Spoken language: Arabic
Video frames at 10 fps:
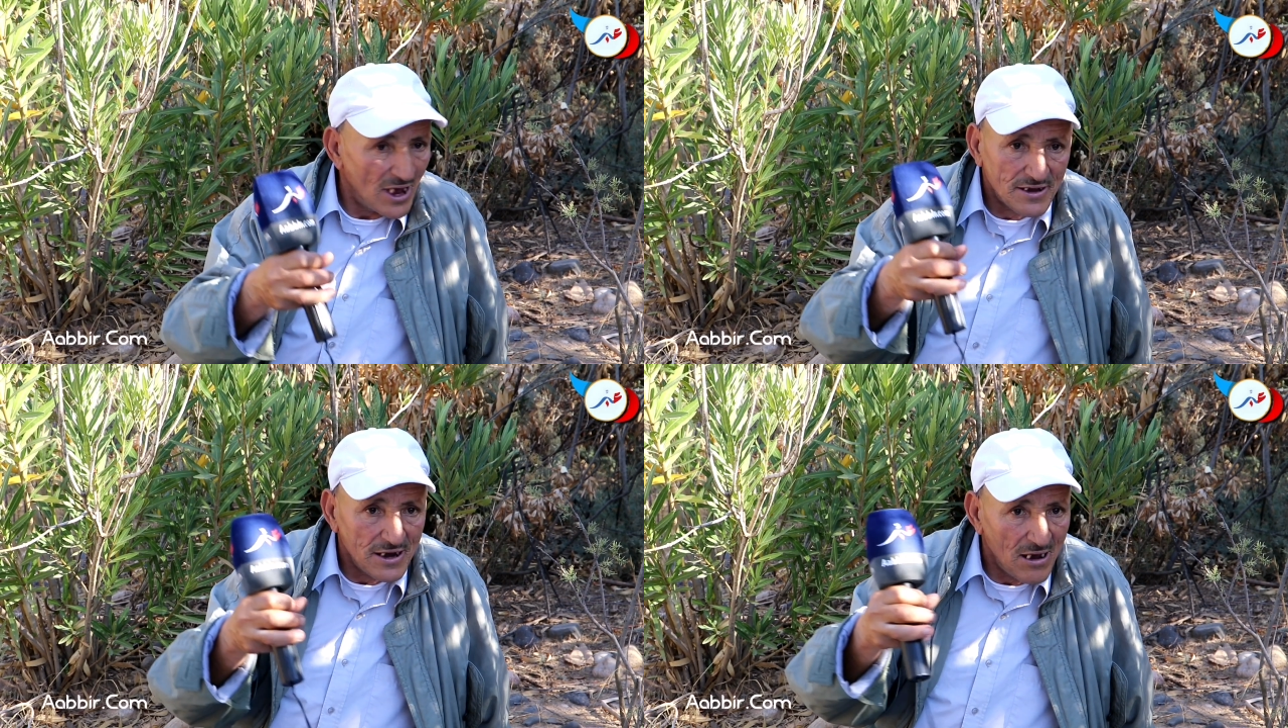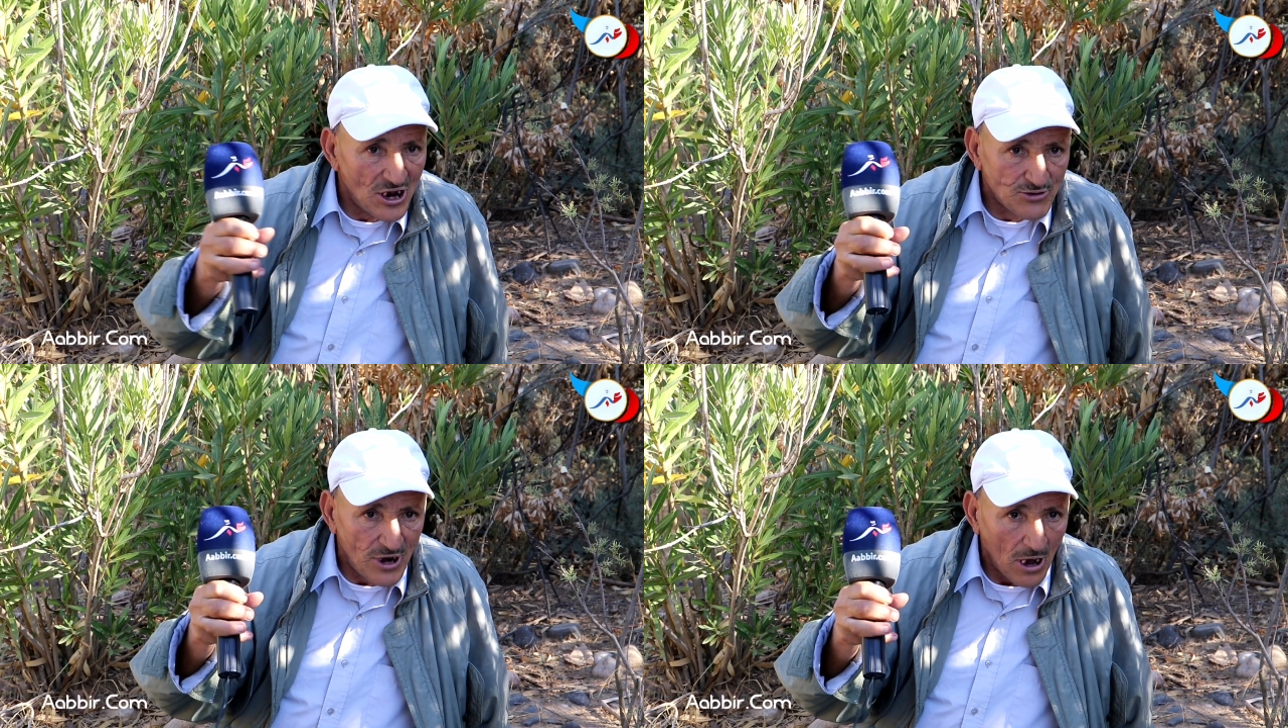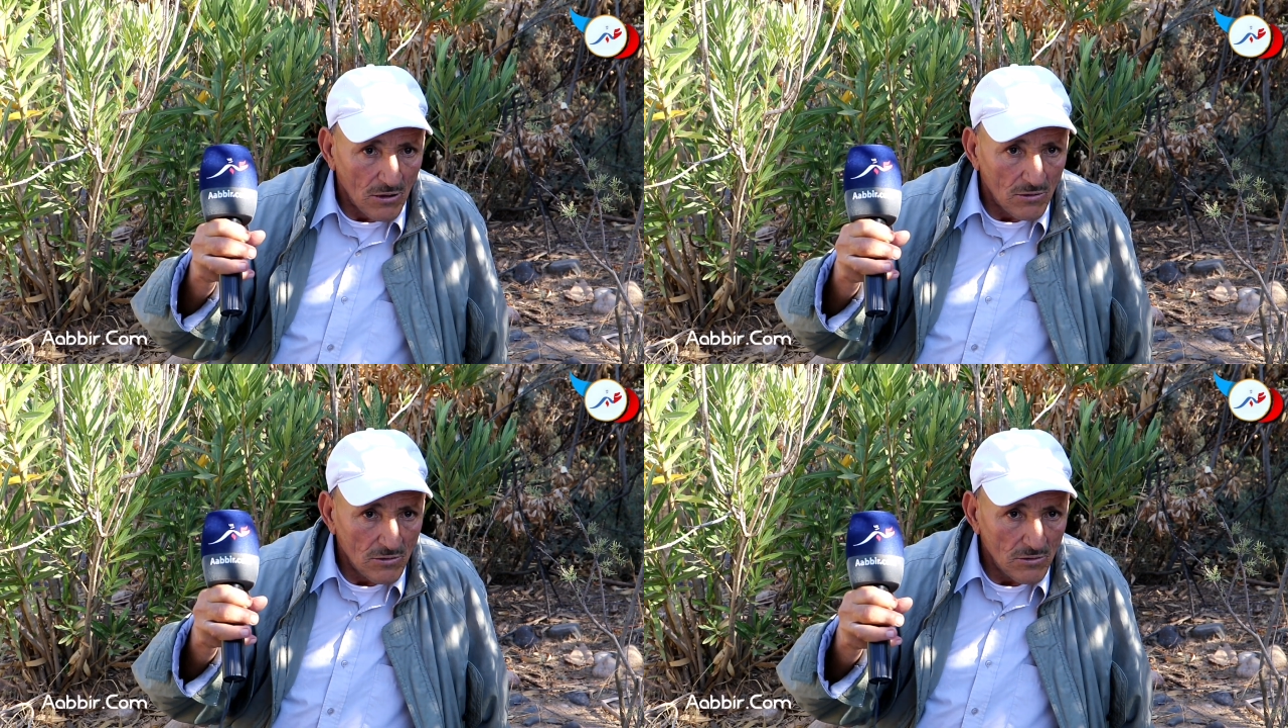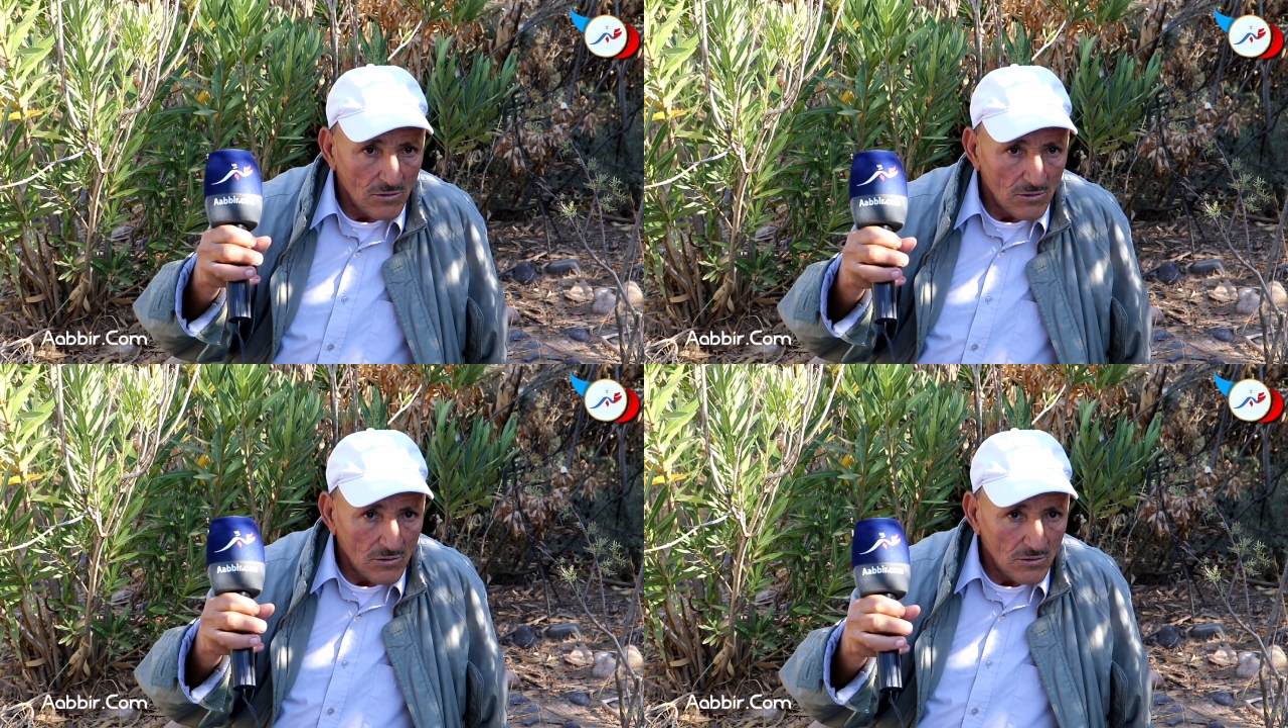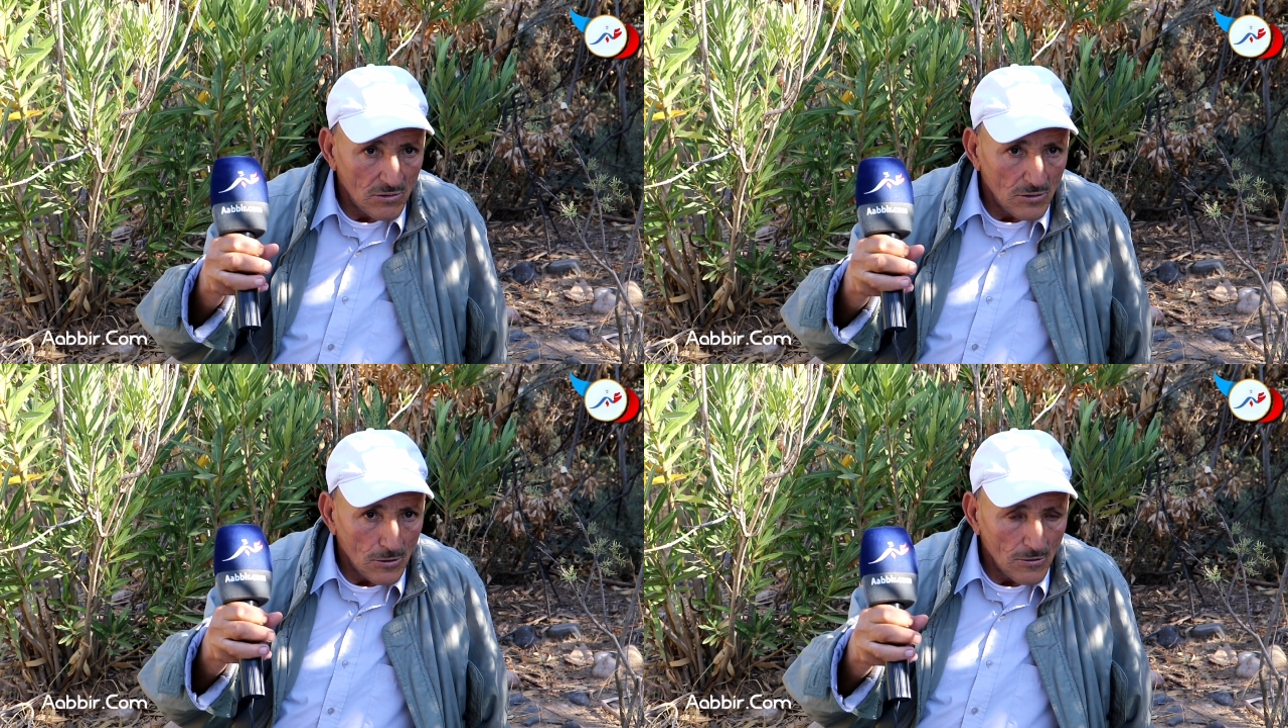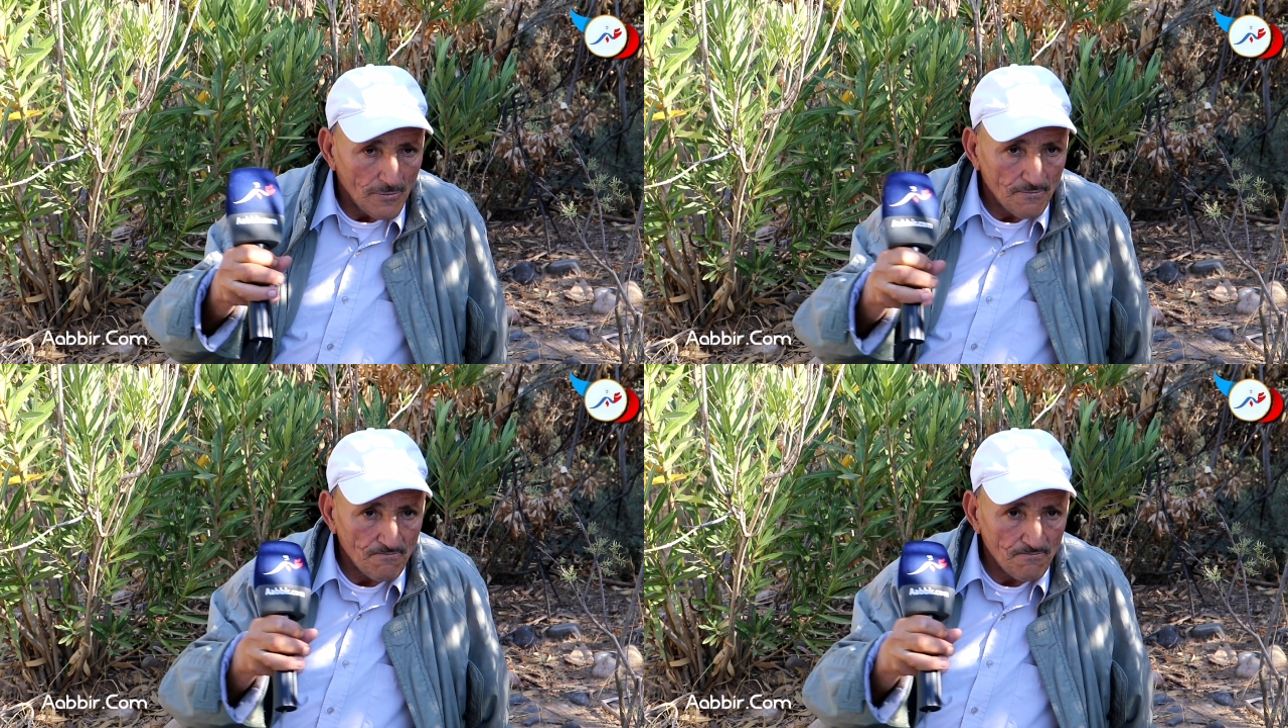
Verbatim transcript: ما دينا ما جبنا ورني ورني